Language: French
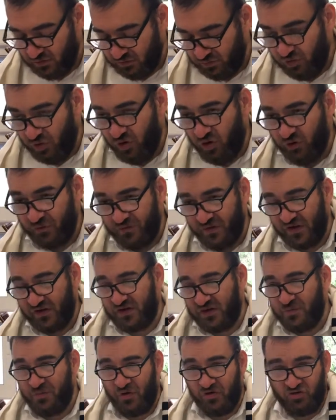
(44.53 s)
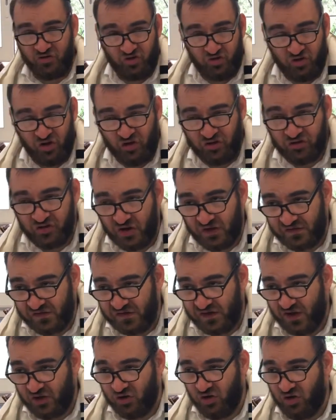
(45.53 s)
pour faire des bonnes odeurs dans la
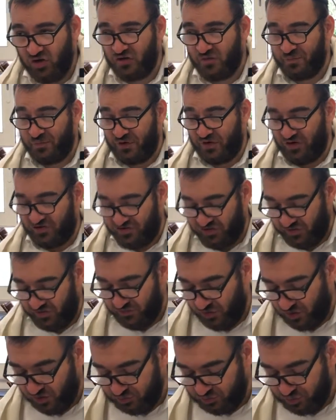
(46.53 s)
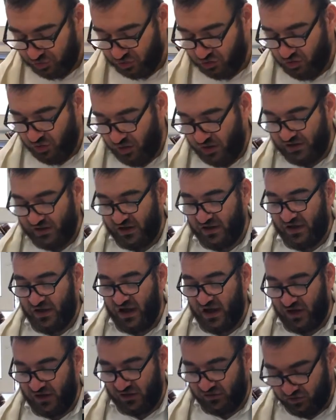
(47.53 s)
synagogue pendant Shavuot. Pourquoi Quelle est
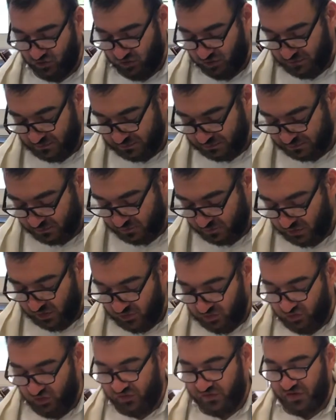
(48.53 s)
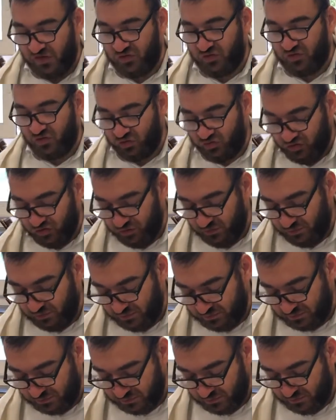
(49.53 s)
la raison de cette coutume
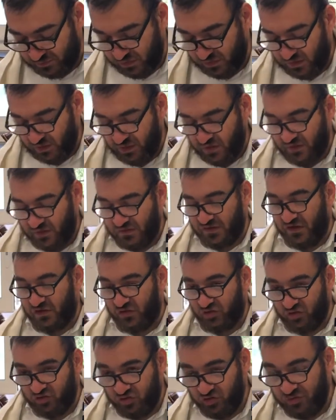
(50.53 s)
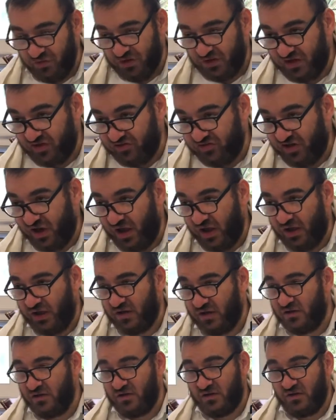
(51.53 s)
Cette coutume est déjà
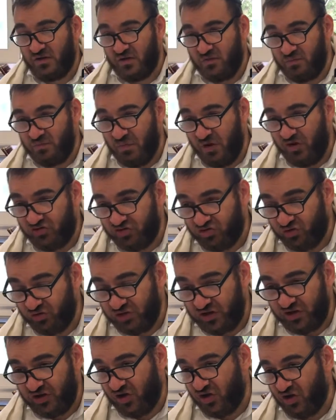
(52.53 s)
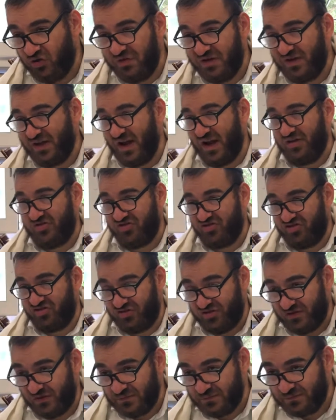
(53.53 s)
mentionnée dans le
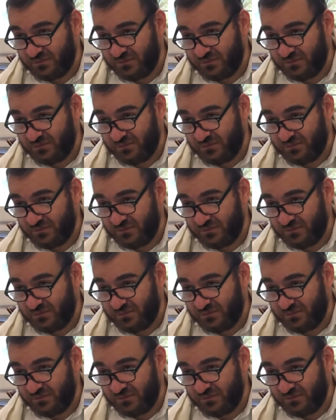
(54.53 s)
Midrash.